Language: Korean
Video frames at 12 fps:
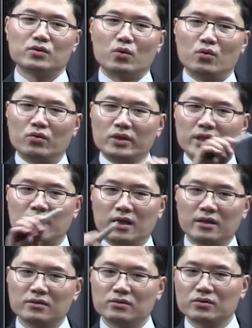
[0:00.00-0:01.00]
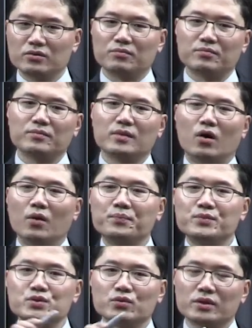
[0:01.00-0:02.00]
동일한 또는
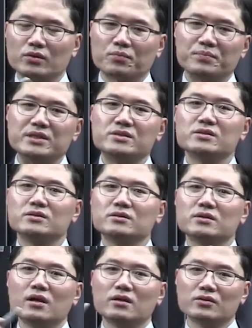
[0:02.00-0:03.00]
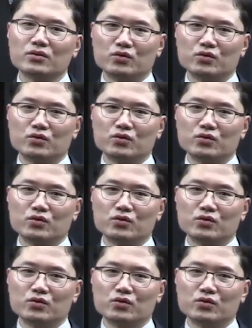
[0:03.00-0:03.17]
업종에 또 비슷한